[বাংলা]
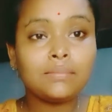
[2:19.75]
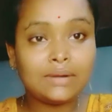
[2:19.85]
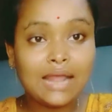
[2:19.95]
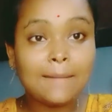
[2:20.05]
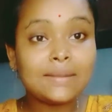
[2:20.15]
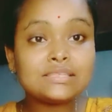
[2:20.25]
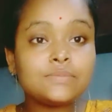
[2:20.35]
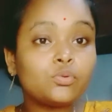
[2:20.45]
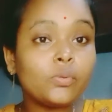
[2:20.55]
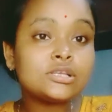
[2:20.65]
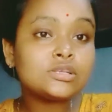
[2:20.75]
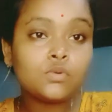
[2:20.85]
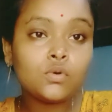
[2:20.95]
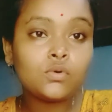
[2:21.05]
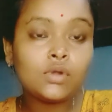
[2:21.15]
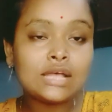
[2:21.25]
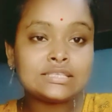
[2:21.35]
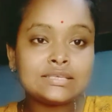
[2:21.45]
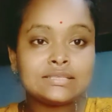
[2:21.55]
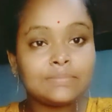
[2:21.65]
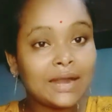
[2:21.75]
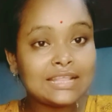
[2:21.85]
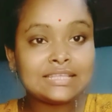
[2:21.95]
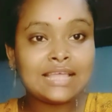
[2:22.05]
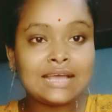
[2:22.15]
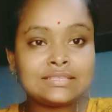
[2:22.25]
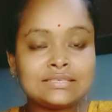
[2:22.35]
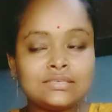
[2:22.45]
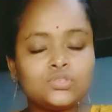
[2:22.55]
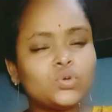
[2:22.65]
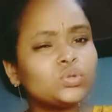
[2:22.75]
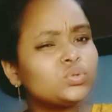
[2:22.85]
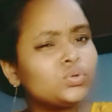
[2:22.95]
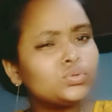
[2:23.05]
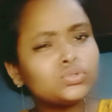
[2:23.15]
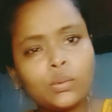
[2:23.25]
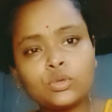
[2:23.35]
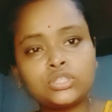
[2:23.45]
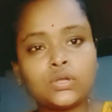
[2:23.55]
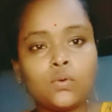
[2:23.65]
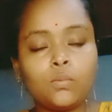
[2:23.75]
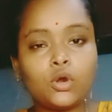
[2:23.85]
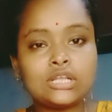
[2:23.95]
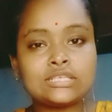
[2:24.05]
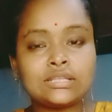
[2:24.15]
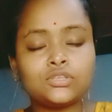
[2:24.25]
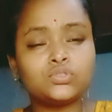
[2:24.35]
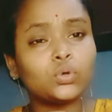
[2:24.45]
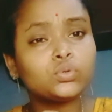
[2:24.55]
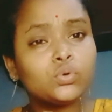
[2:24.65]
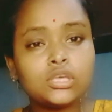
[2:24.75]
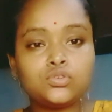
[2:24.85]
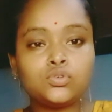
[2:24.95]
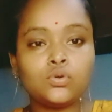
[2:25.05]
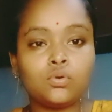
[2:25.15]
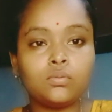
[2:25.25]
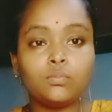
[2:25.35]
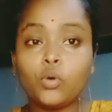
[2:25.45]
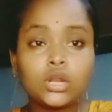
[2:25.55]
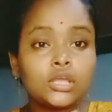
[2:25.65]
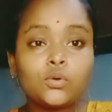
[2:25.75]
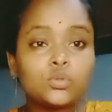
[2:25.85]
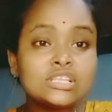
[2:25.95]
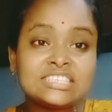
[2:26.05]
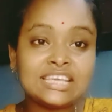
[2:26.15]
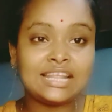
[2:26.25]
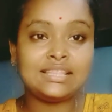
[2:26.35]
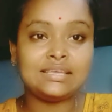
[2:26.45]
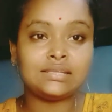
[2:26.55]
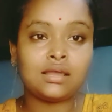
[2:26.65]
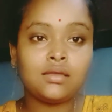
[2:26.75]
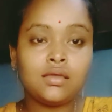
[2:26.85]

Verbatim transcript: মানে আমরা যে প্রবাসীর বউগুলো আছি বাড়িতে থাকছি যত সমস্যা হোক বরের সাথে যত কিছুই হোক বরকে কোনো দিন ছেড়ে দেই না